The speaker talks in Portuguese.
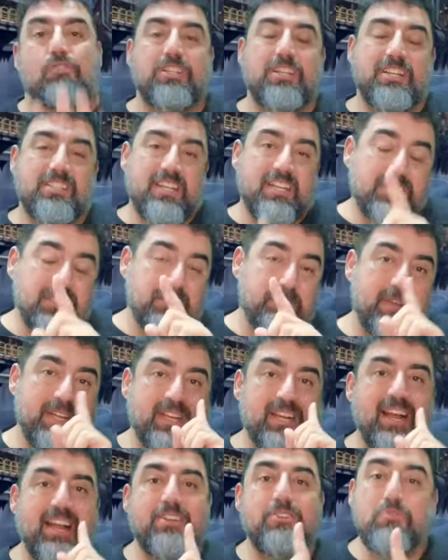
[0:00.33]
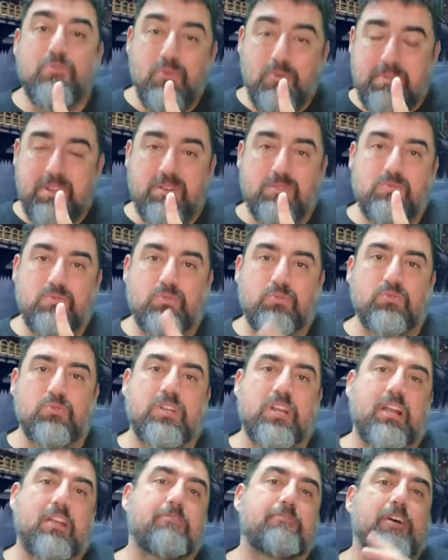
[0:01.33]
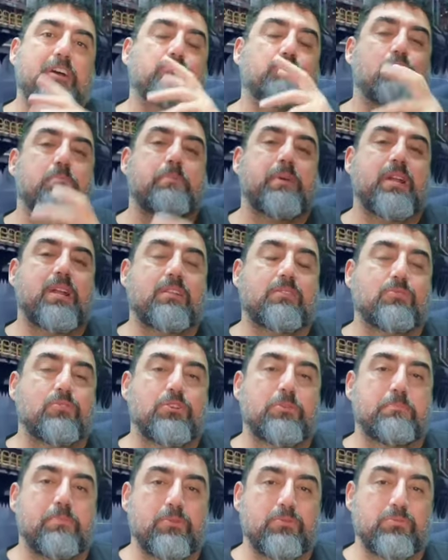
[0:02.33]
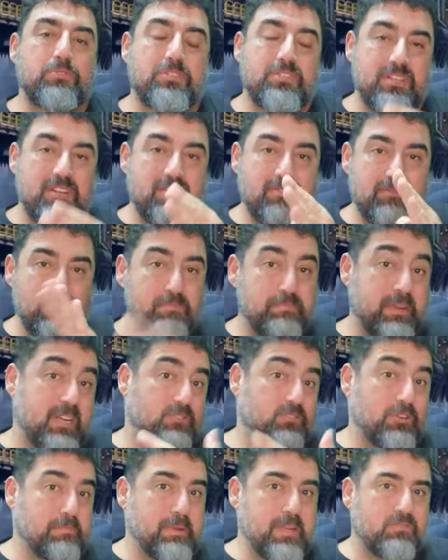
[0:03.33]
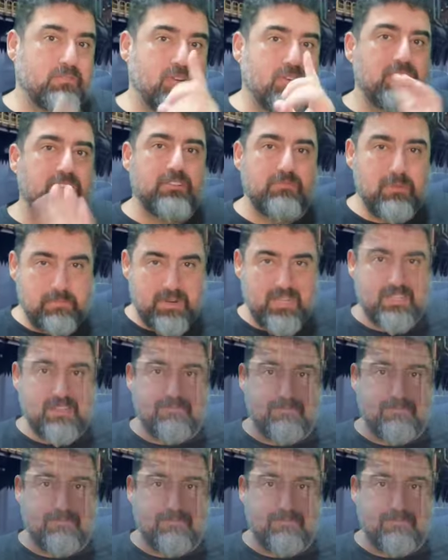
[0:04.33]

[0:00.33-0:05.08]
Vou tentar te explicar em um minuto o que, que faz um operador de produção, um operador de petróleo dentro de uma